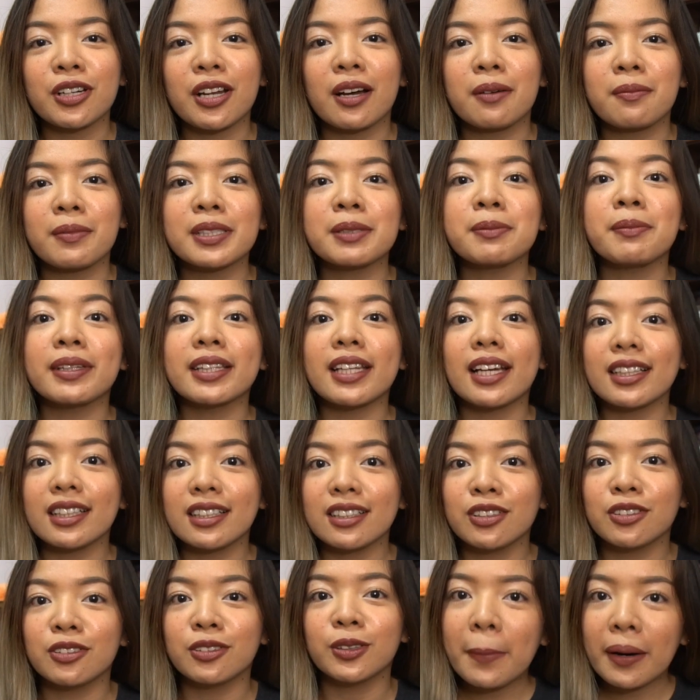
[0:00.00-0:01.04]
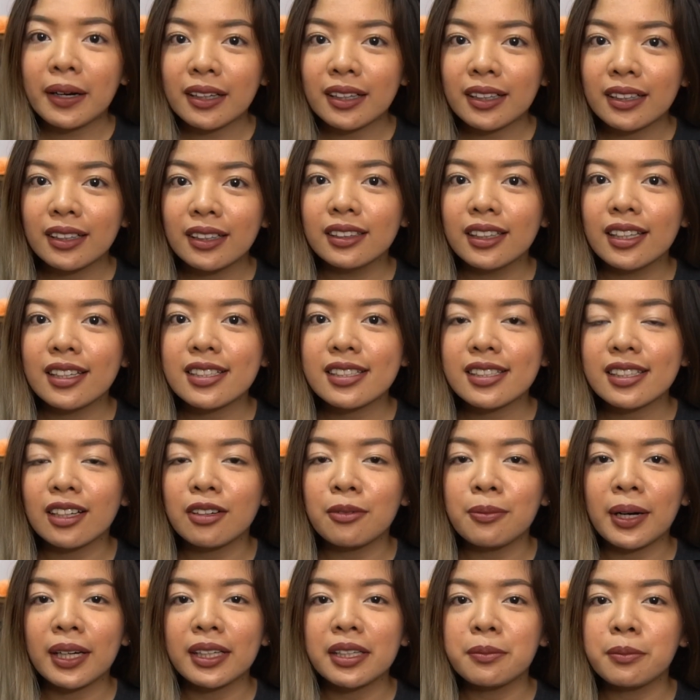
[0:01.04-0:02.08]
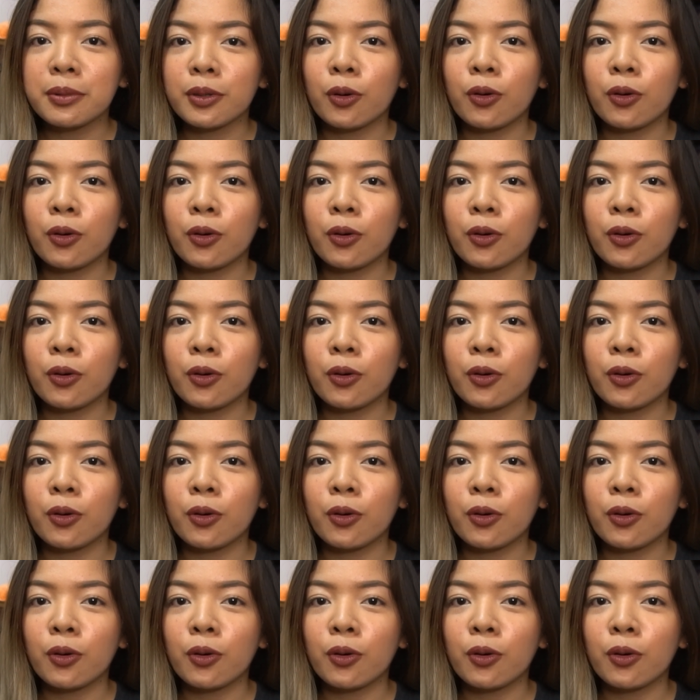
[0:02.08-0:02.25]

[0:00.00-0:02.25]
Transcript: na mas madali yung paglilista ng mga